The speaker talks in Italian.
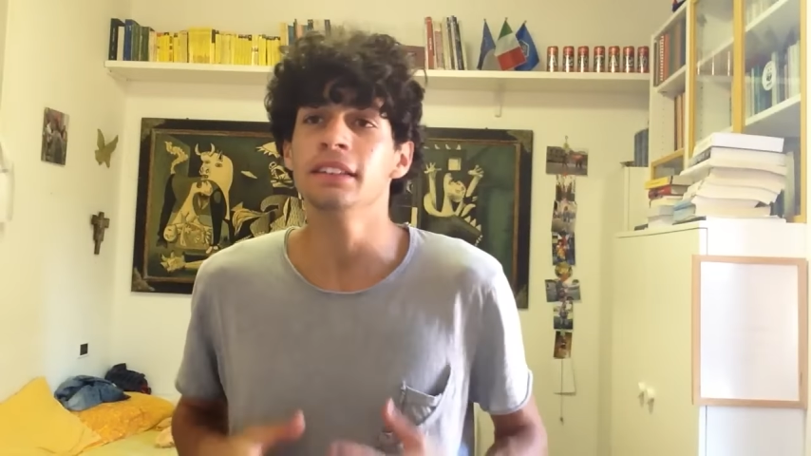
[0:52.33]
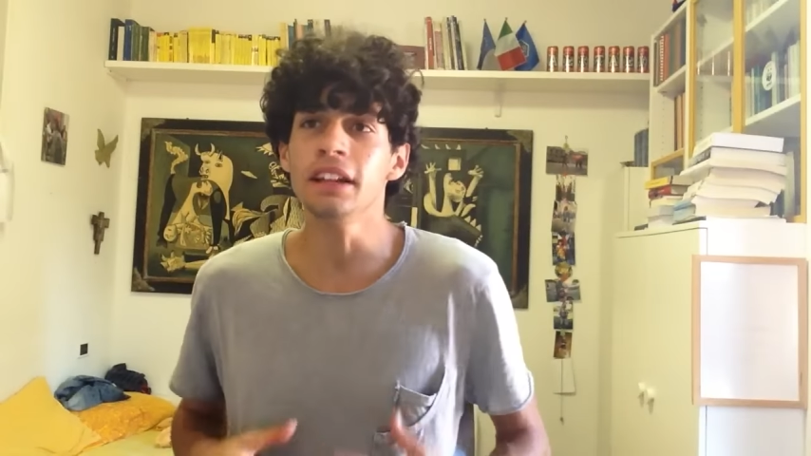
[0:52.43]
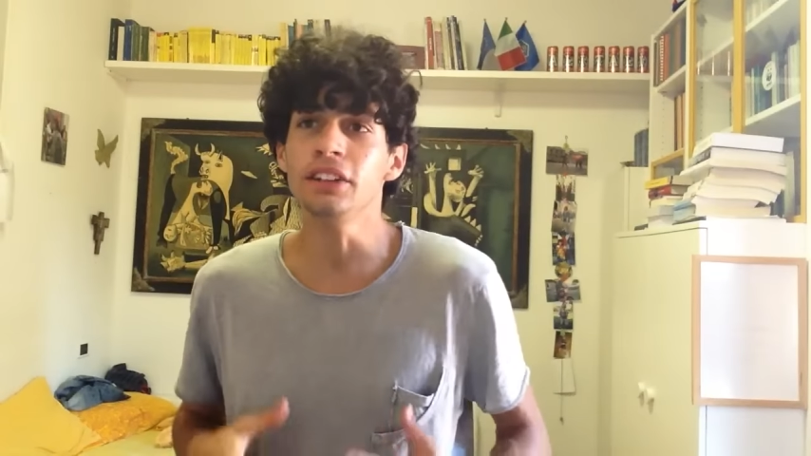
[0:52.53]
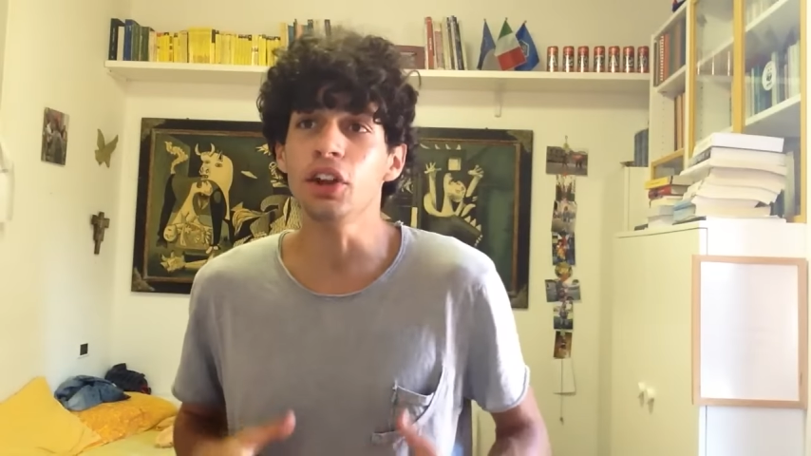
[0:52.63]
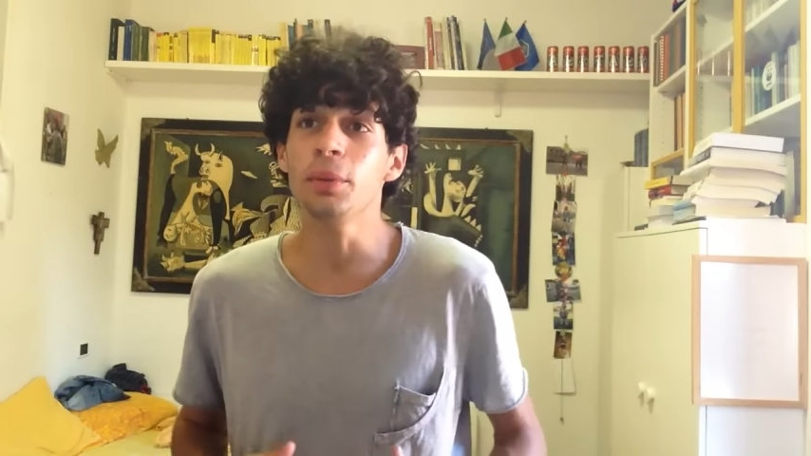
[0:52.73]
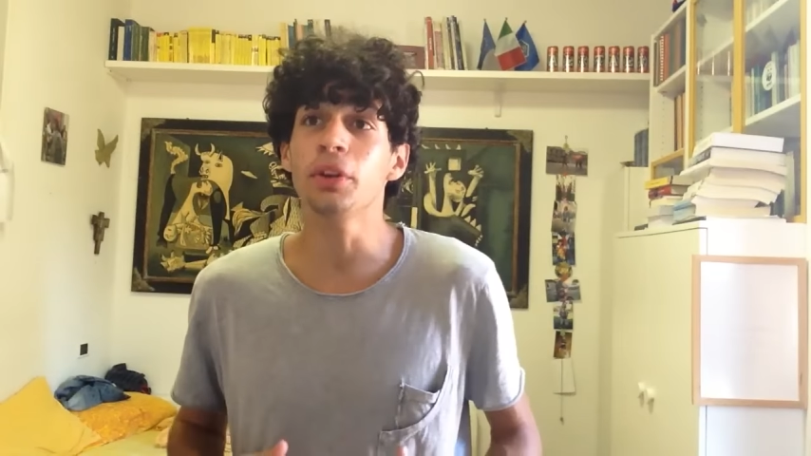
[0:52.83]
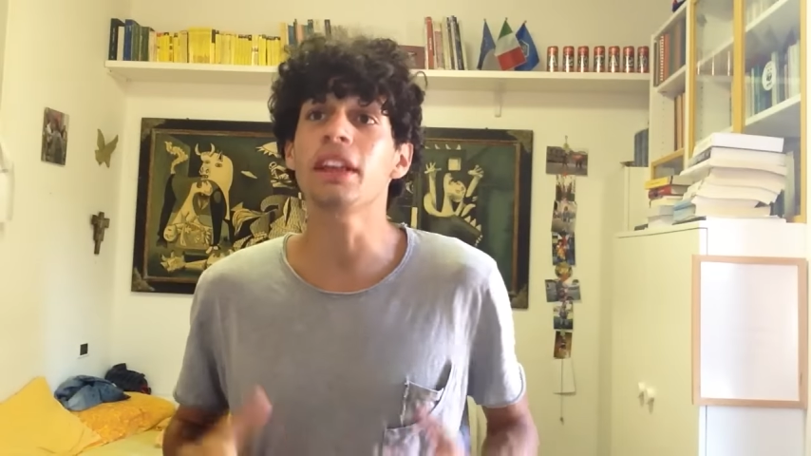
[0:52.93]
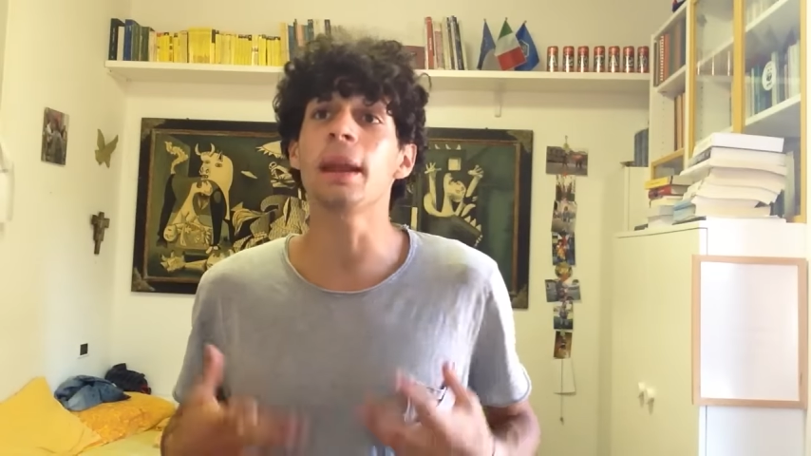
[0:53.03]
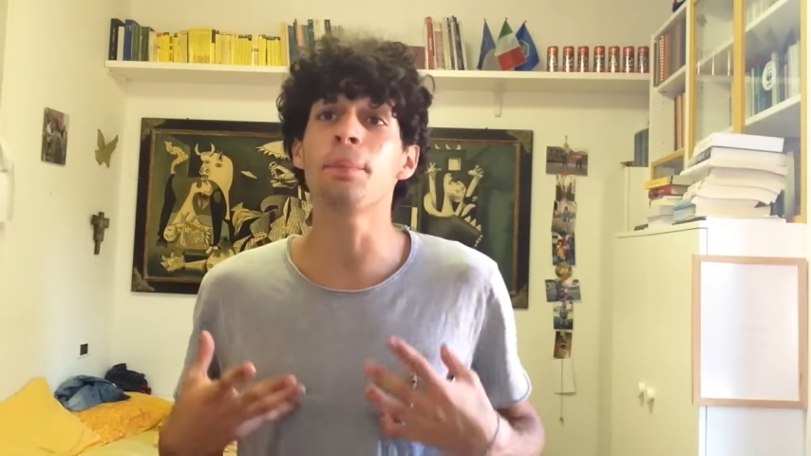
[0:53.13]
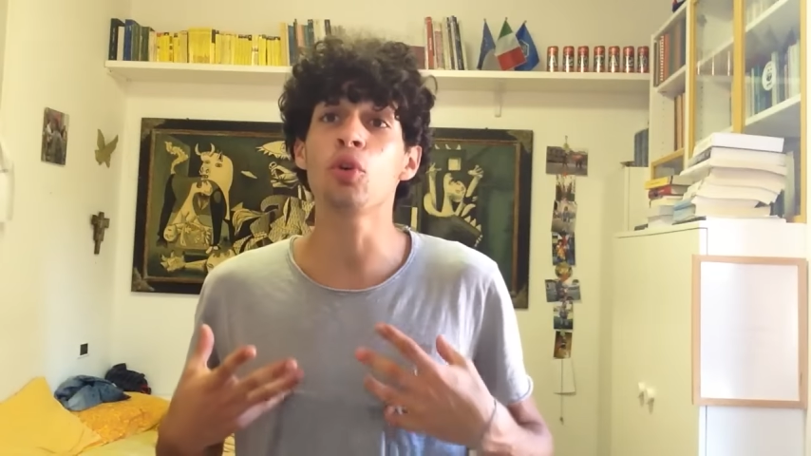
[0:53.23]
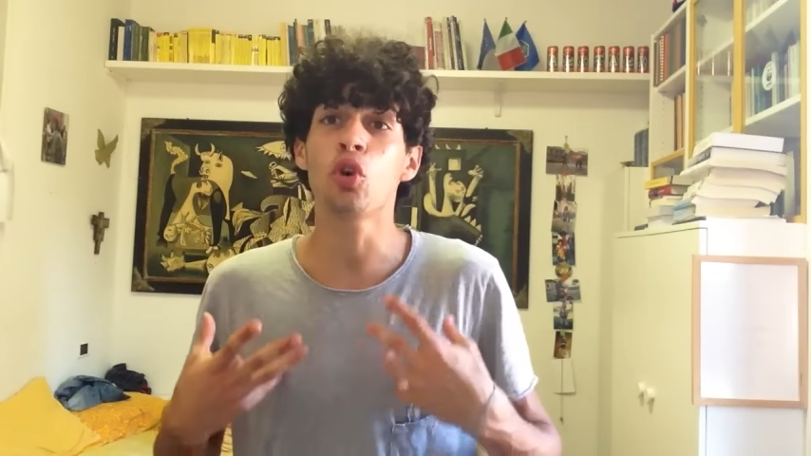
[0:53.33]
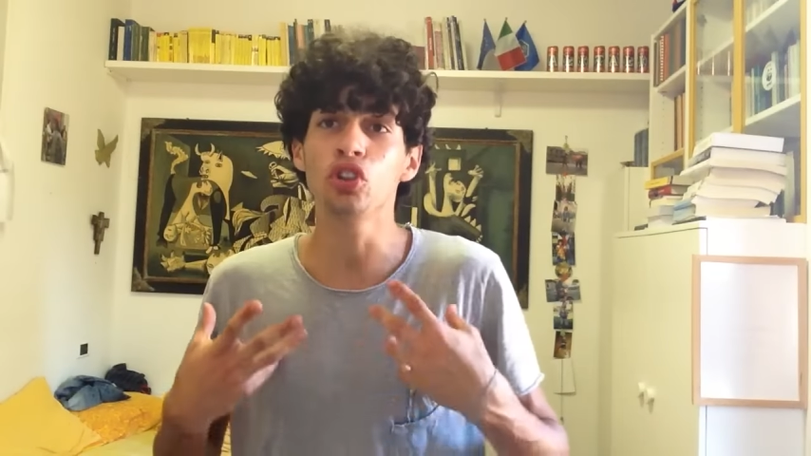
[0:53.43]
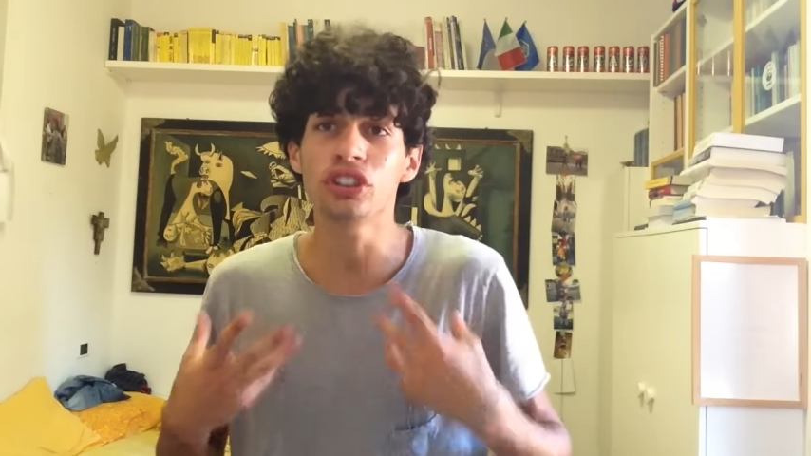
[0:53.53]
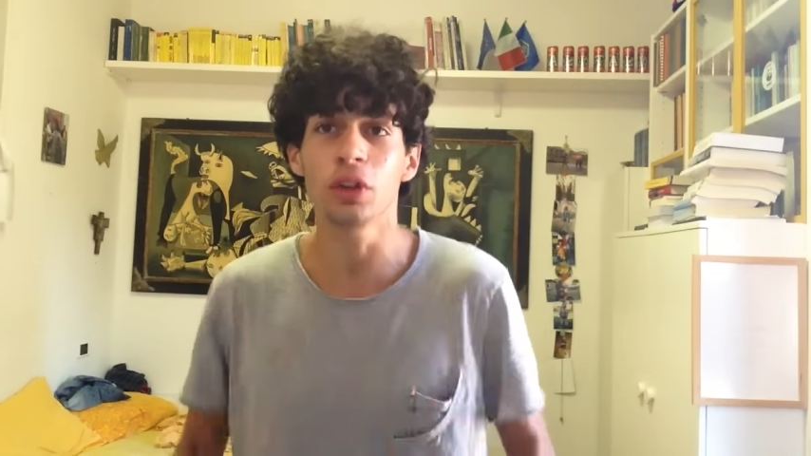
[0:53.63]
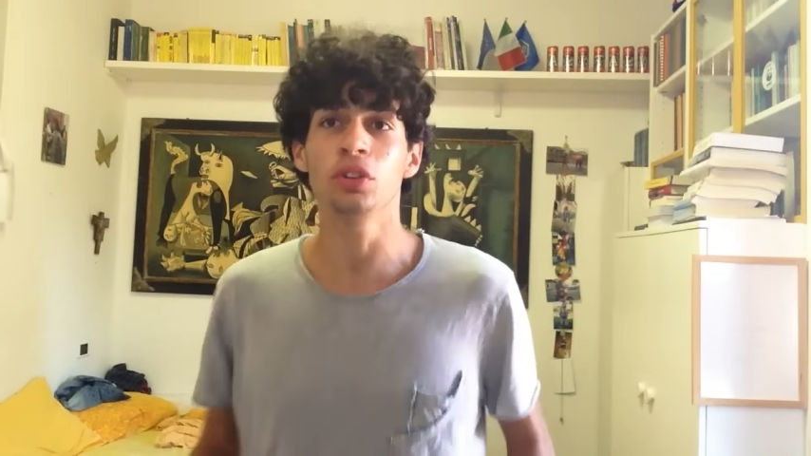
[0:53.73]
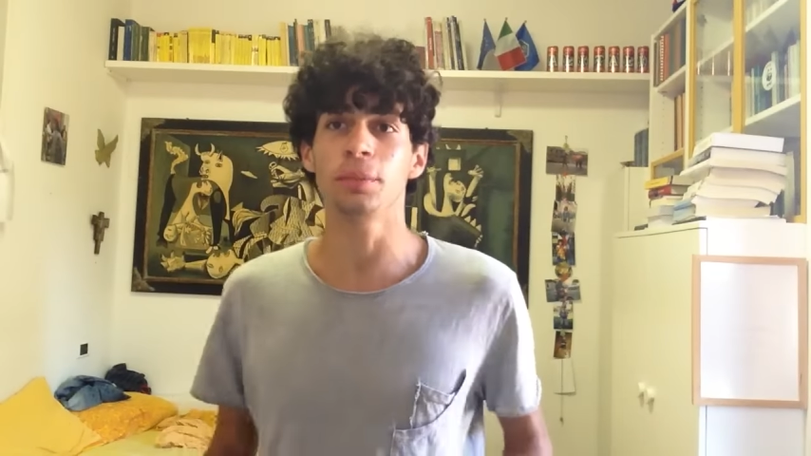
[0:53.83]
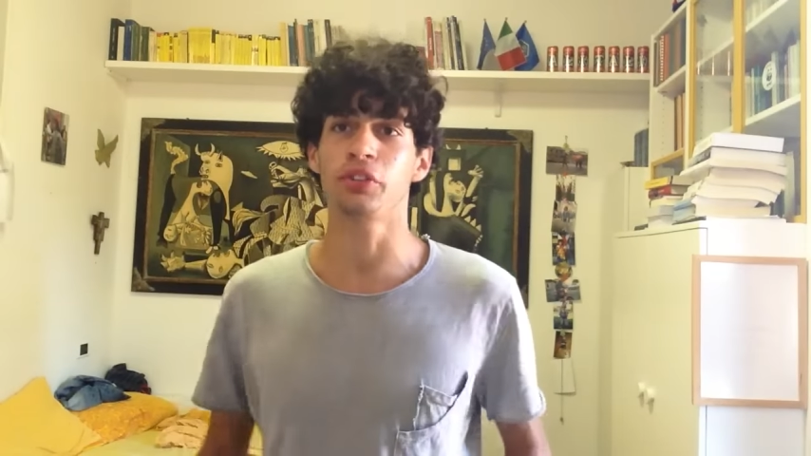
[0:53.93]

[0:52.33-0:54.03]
Tenterò di portare più contenuti